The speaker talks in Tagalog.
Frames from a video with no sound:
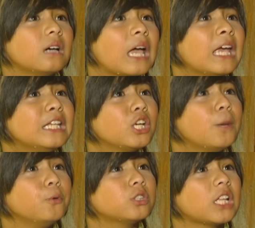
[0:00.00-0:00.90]
Kaya hindi
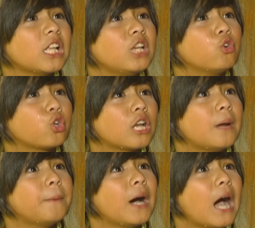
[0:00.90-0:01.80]
ko po tatalikuran
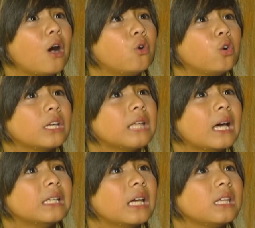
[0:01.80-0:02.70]
ng pangako kay
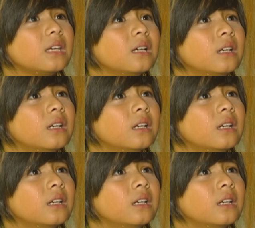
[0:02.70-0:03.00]
nanay.